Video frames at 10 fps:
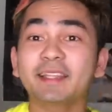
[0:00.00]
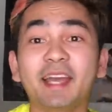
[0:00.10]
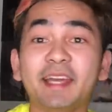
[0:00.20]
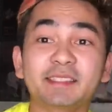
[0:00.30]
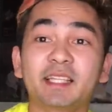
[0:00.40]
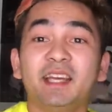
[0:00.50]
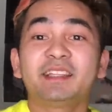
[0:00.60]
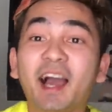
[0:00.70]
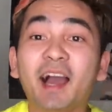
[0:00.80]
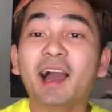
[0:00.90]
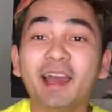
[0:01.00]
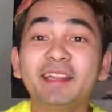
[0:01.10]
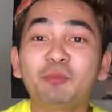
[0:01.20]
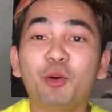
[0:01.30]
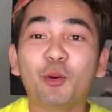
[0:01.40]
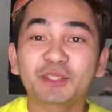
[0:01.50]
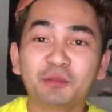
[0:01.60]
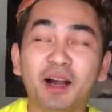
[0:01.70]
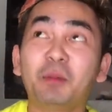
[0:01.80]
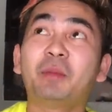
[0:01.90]
Guys, nakakakain lang po ako sa
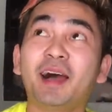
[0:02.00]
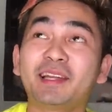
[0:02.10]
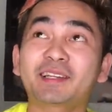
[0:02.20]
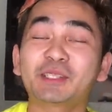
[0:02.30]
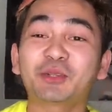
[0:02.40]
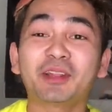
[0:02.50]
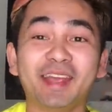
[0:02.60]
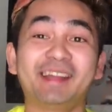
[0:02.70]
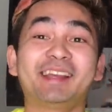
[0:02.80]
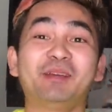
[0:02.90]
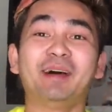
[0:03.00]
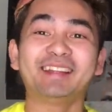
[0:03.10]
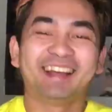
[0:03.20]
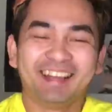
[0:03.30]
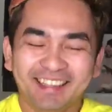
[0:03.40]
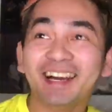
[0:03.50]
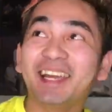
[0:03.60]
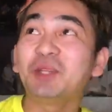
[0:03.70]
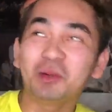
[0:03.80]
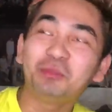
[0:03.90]
mga mamahaling restaurant dahil kay Ivana.
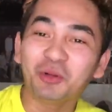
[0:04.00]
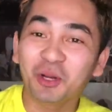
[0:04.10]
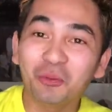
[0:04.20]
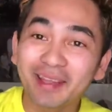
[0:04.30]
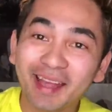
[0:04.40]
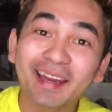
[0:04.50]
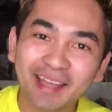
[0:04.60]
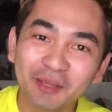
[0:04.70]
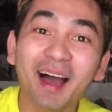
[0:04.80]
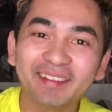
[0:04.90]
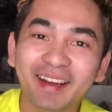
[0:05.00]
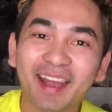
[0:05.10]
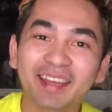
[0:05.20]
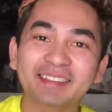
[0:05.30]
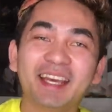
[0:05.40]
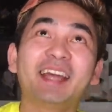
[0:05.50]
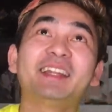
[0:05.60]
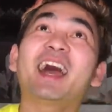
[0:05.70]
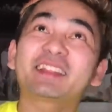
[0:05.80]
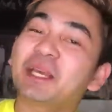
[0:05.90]
Nakainom lang po ako ng wine dahil kay Ivana, guys.
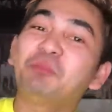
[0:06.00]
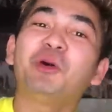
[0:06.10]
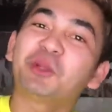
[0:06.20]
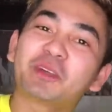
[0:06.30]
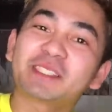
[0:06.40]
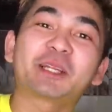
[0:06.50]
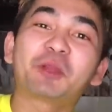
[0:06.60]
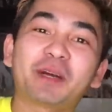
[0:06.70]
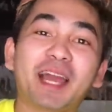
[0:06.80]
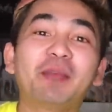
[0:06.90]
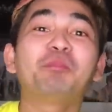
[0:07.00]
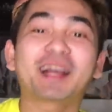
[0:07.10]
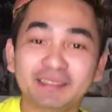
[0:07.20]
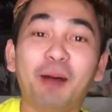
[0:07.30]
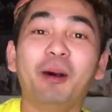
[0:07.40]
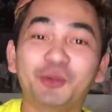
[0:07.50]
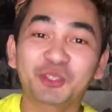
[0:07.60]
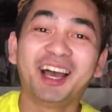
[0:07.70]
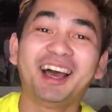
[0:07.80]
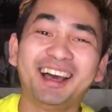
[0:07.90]
Nakakatikip po ako ng masasarap na pagkain pagkasama ko siya.